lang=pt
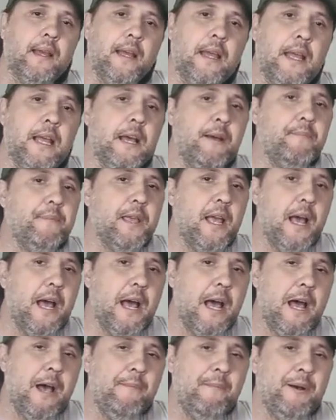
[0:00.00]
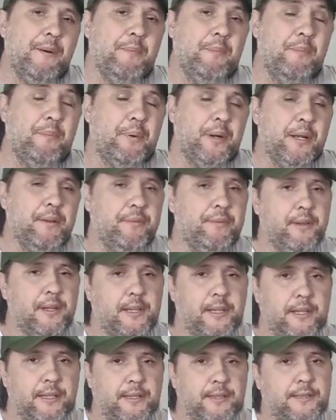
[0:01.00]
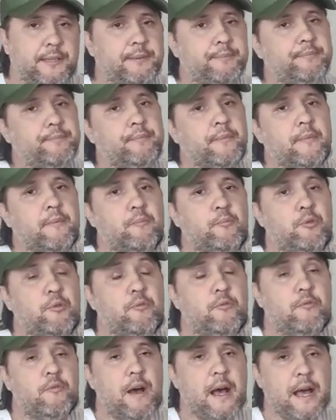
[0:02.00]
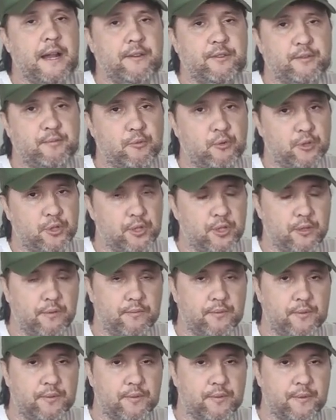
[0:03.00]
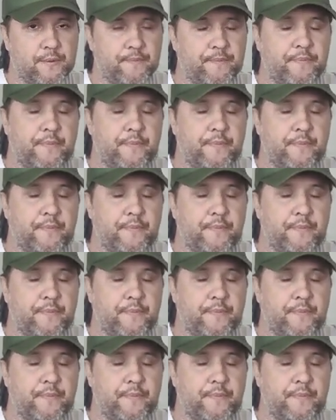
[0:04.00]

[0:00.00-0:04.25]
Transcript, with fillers: É a minha arma preferida por vários motivos.